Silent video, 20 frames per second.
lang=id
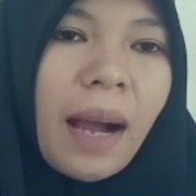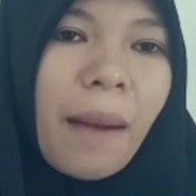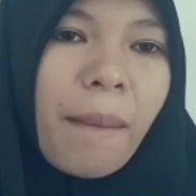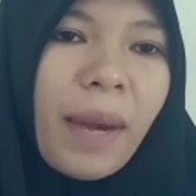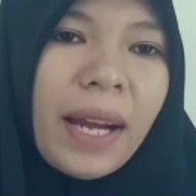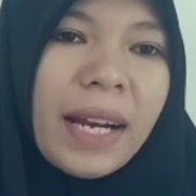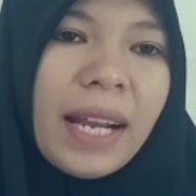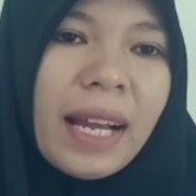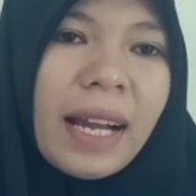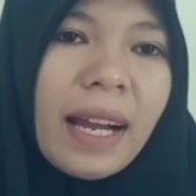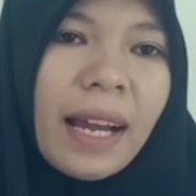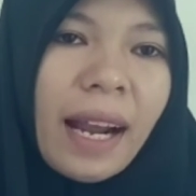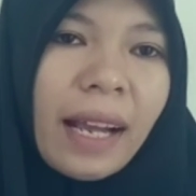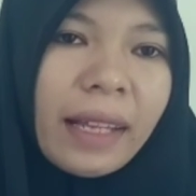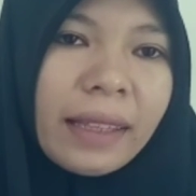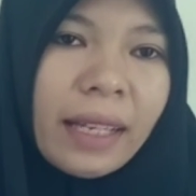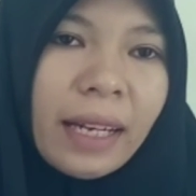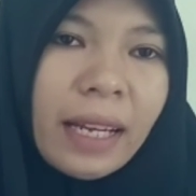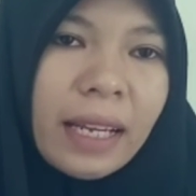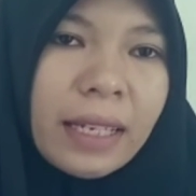Pada
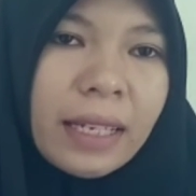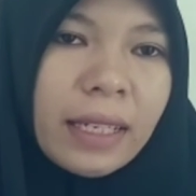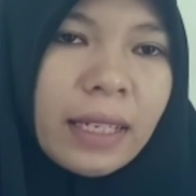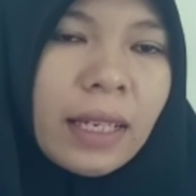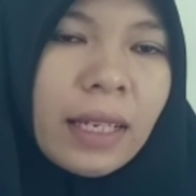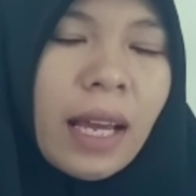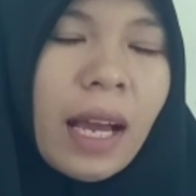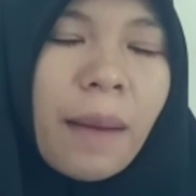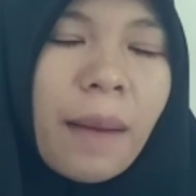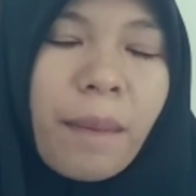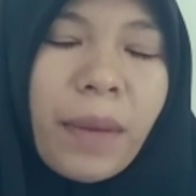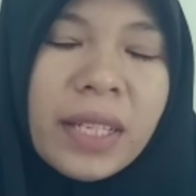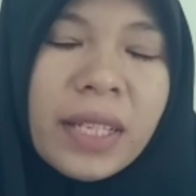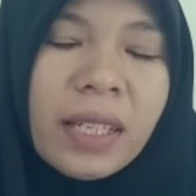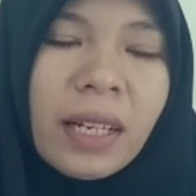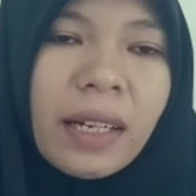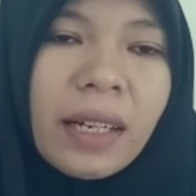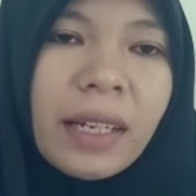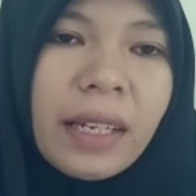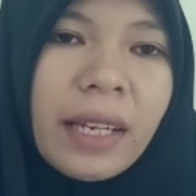karakter ini,
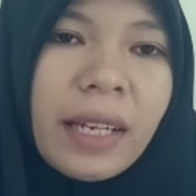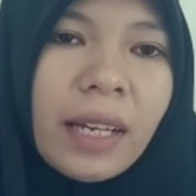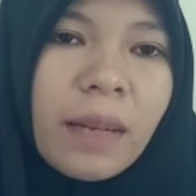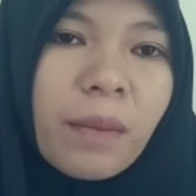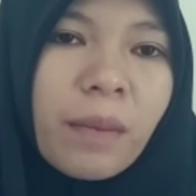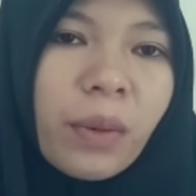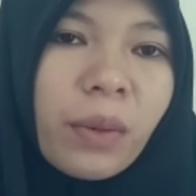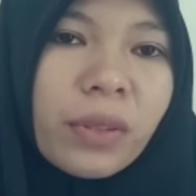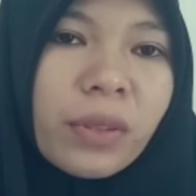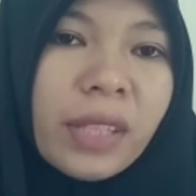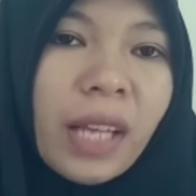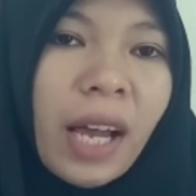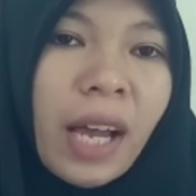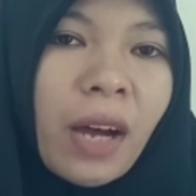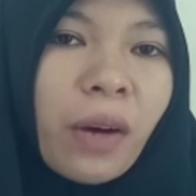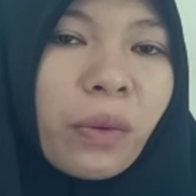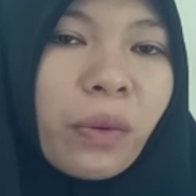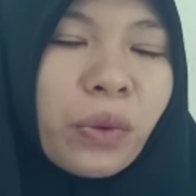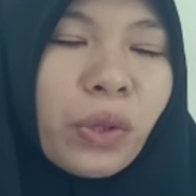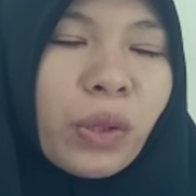peserta didik berusaha
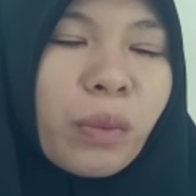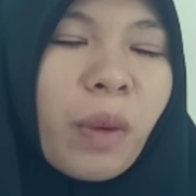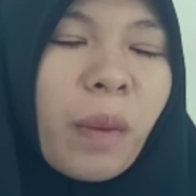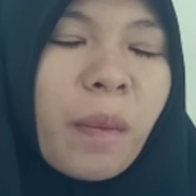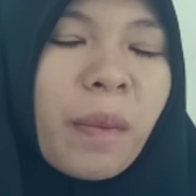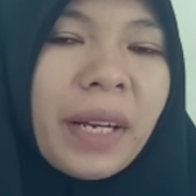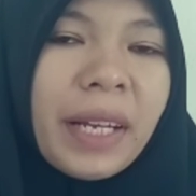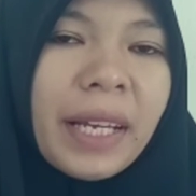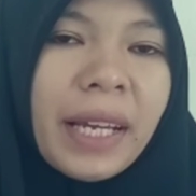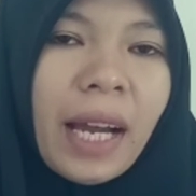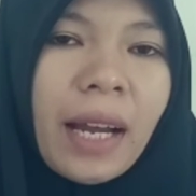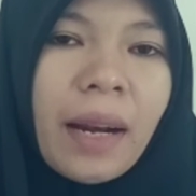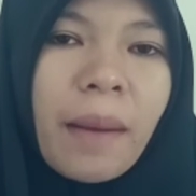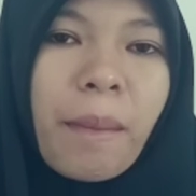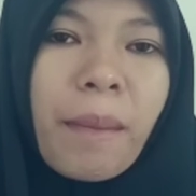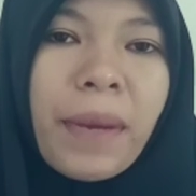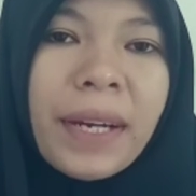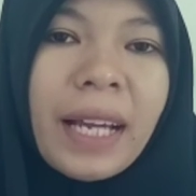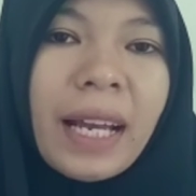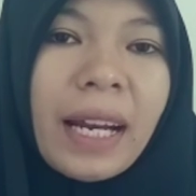untuk memberikan
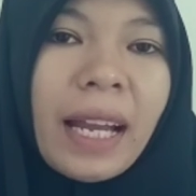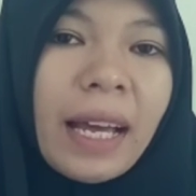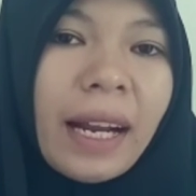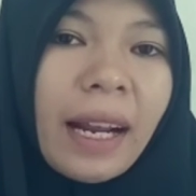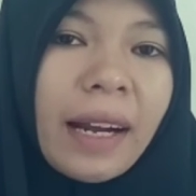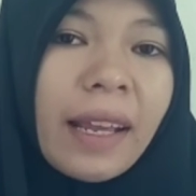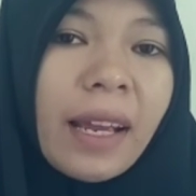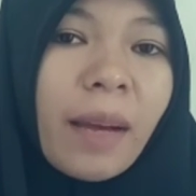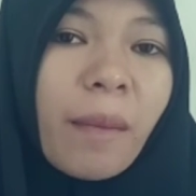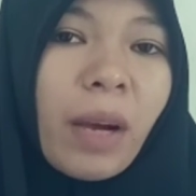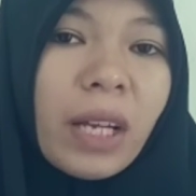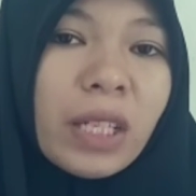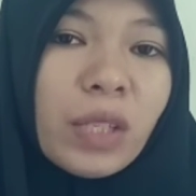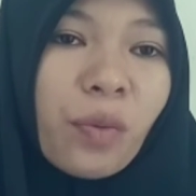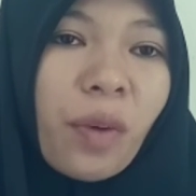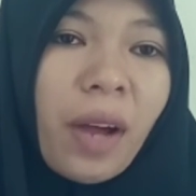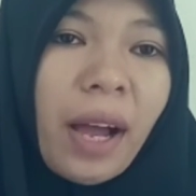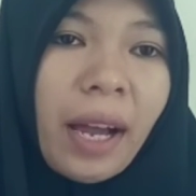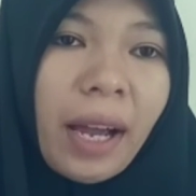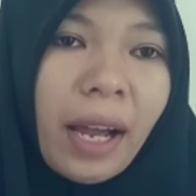penalaran yang masuk
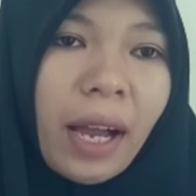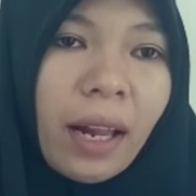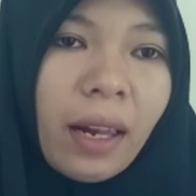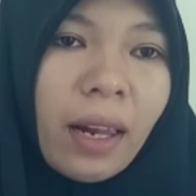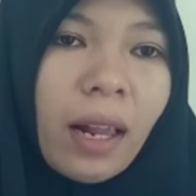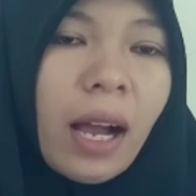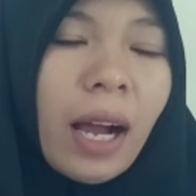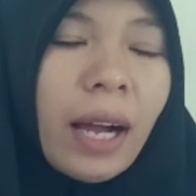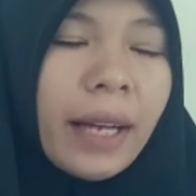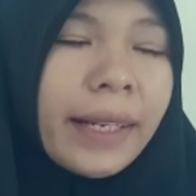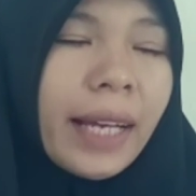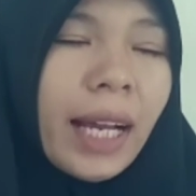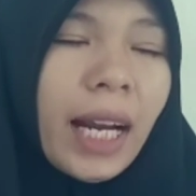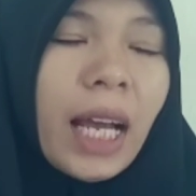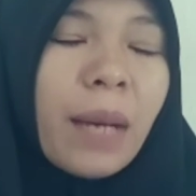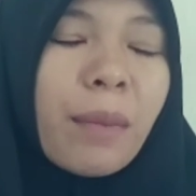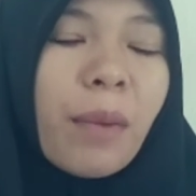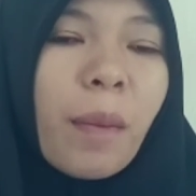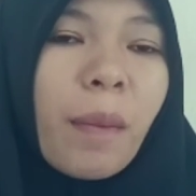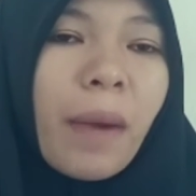akal
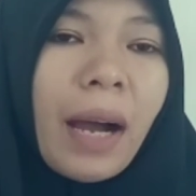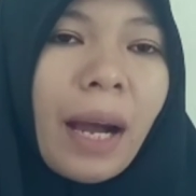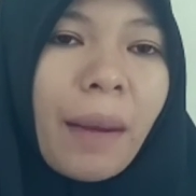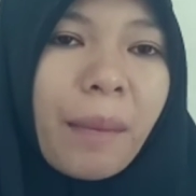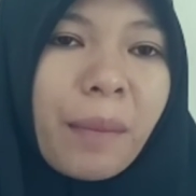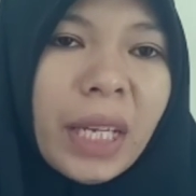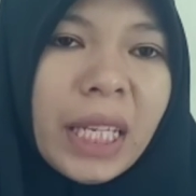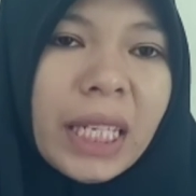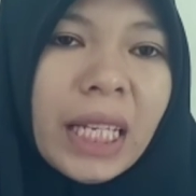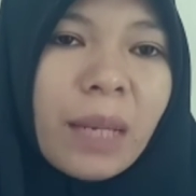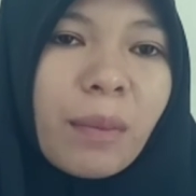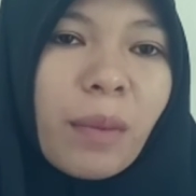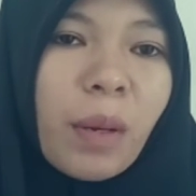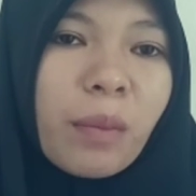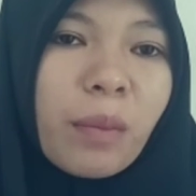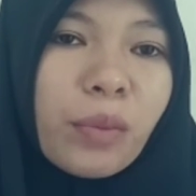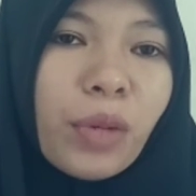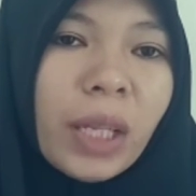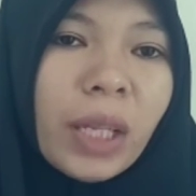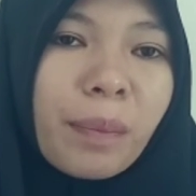dalam memahami dan
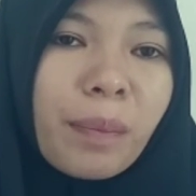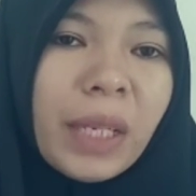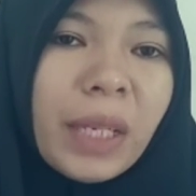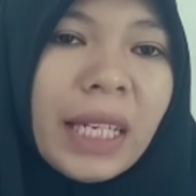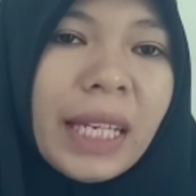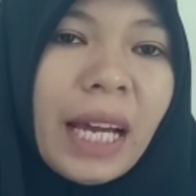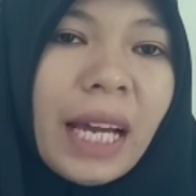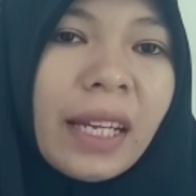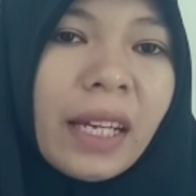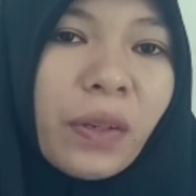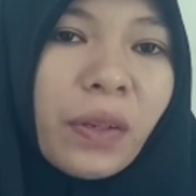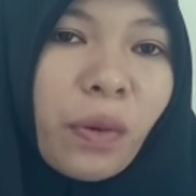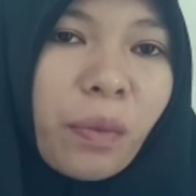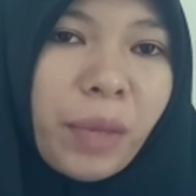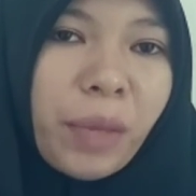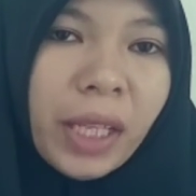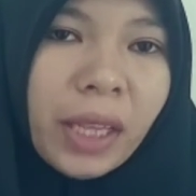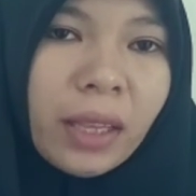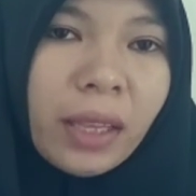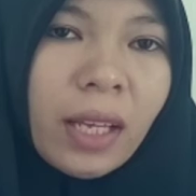membuat pilihan yang
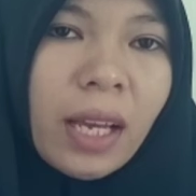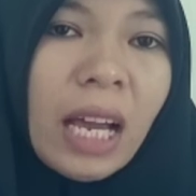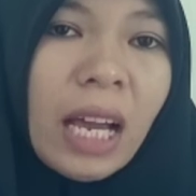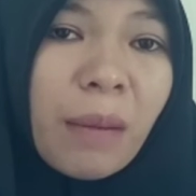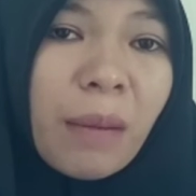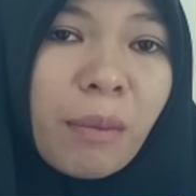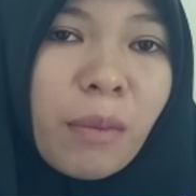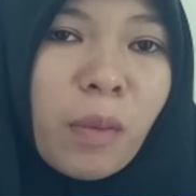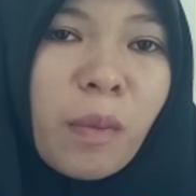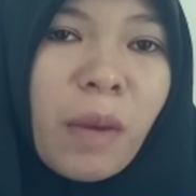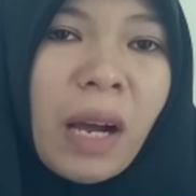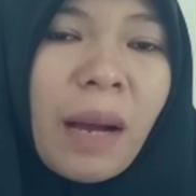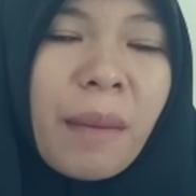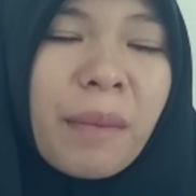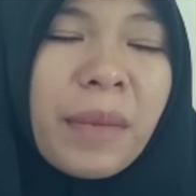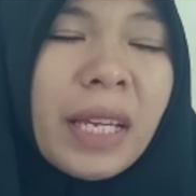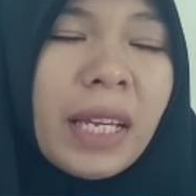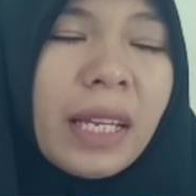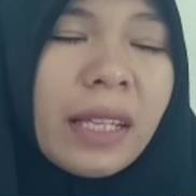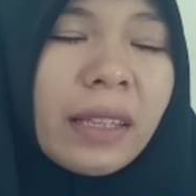rumit
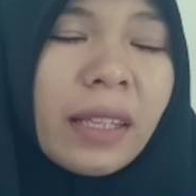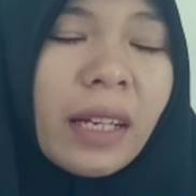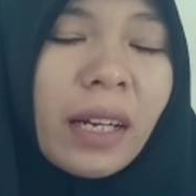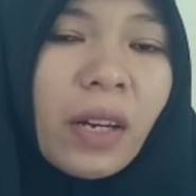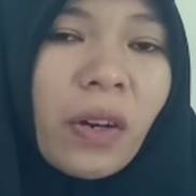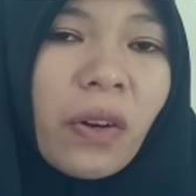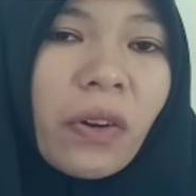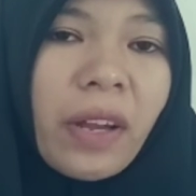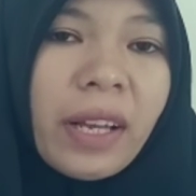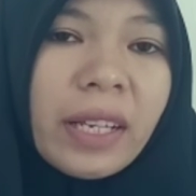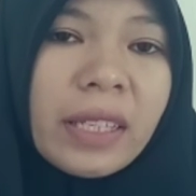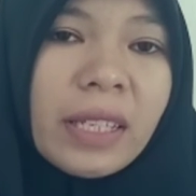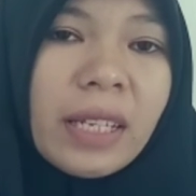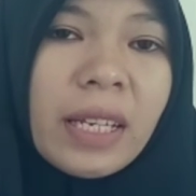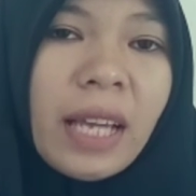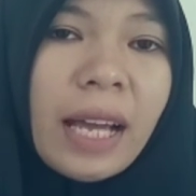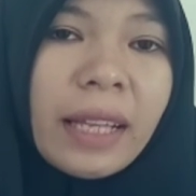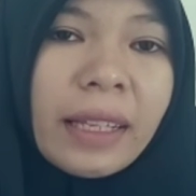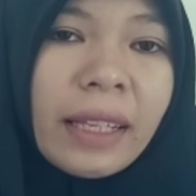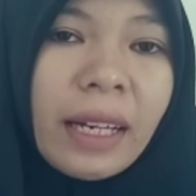memahami
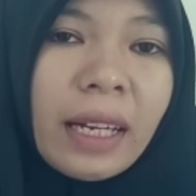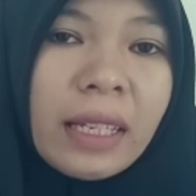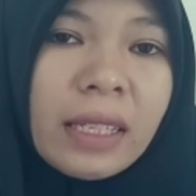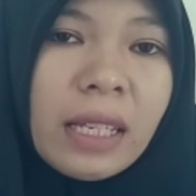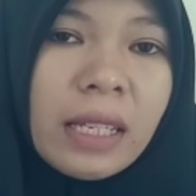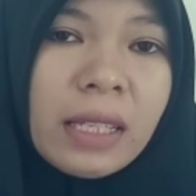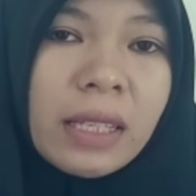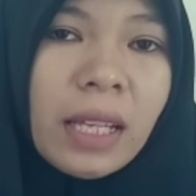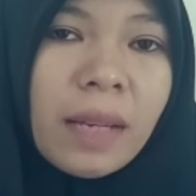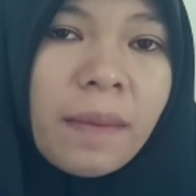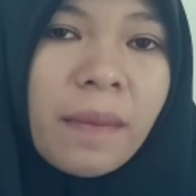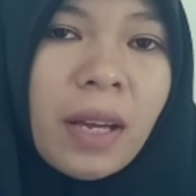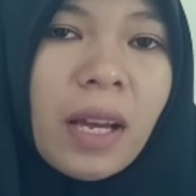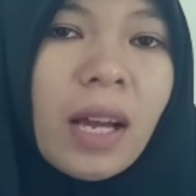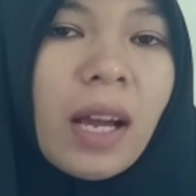interkoneksi antara sistem,